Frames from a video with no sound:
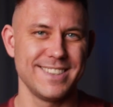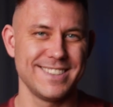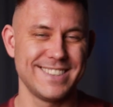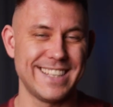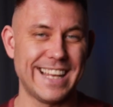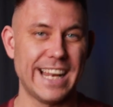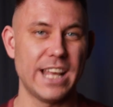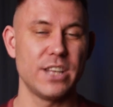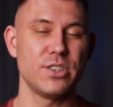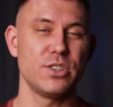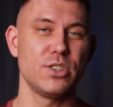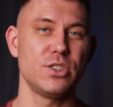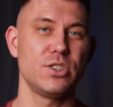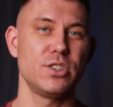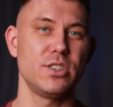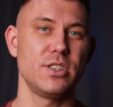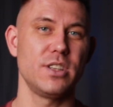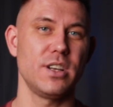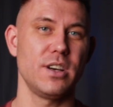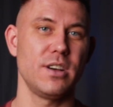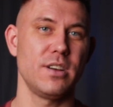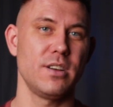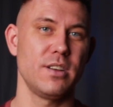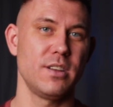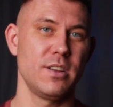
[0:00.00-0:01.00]
zależy Ci
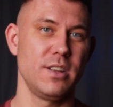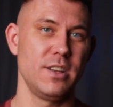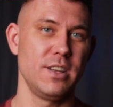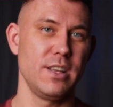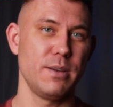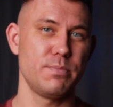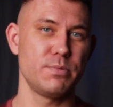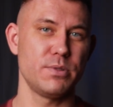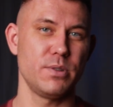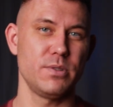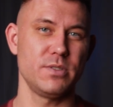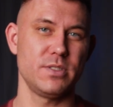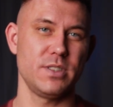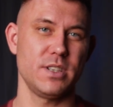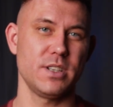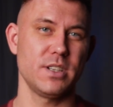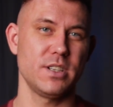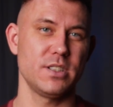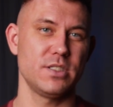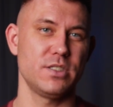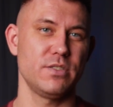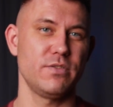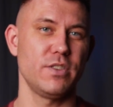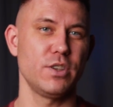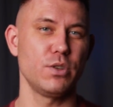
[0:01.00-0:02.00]
na lepszym
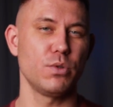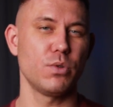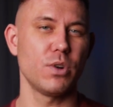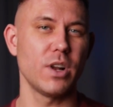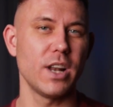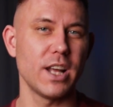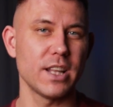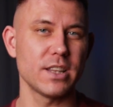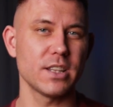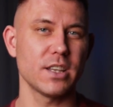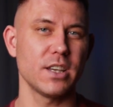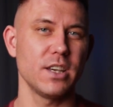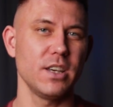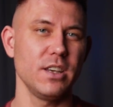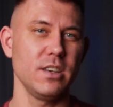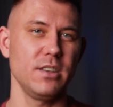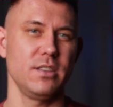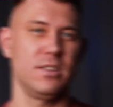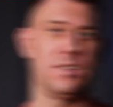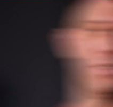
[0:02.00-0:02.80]
zaangażowaniu klatki,